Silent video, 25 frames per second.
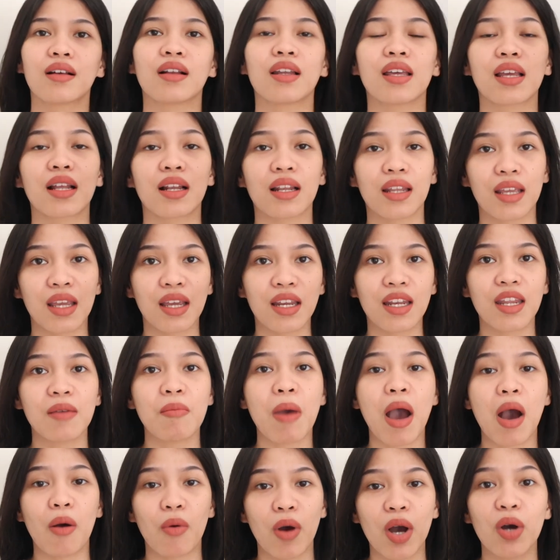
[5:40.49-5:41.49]
klik link di
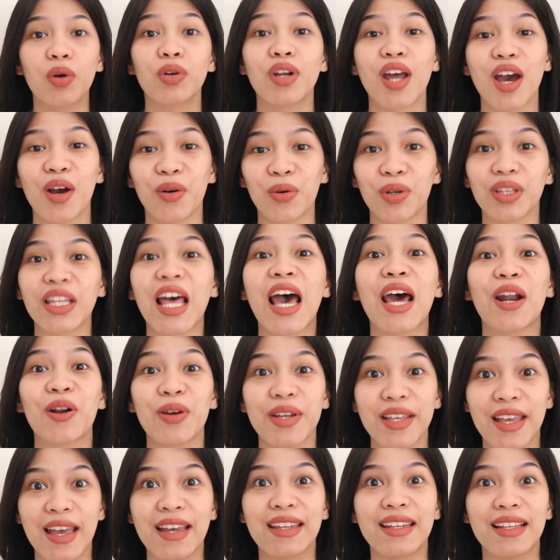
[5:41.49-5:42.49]
bawah udah aku taruh
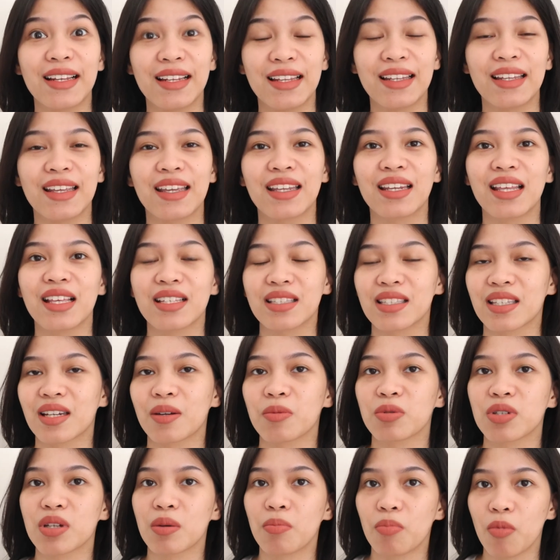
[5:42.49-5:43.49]
ya di link
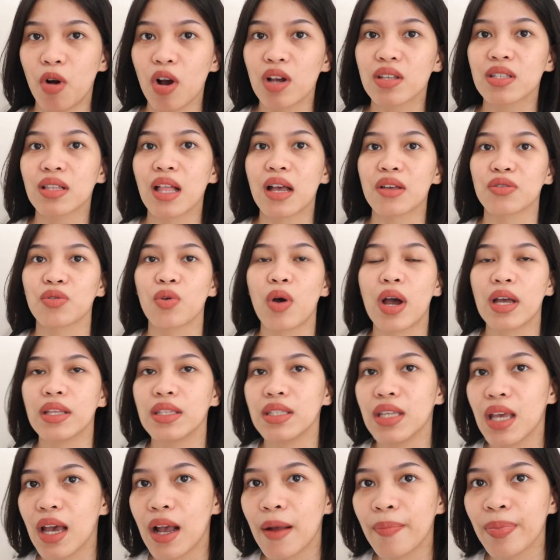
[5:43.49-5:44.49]
description box langsung
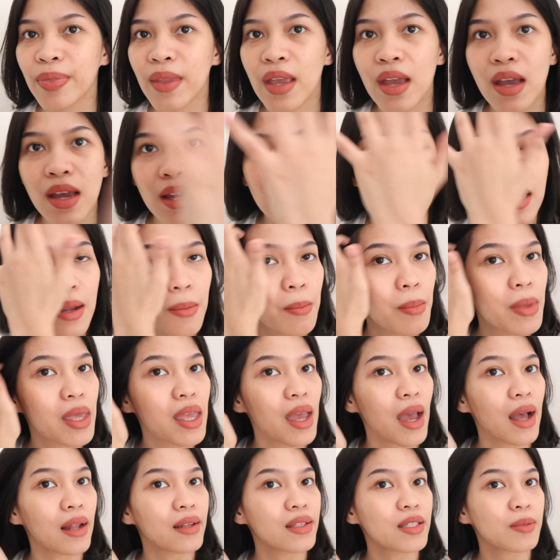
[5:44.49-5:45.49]
aja demi
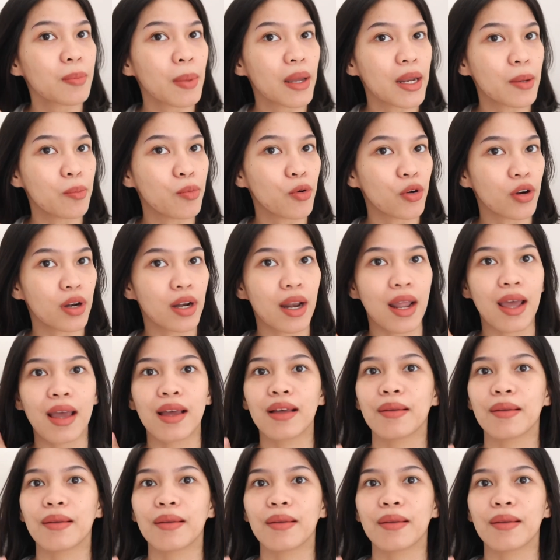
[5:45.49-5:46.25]
alis paripurna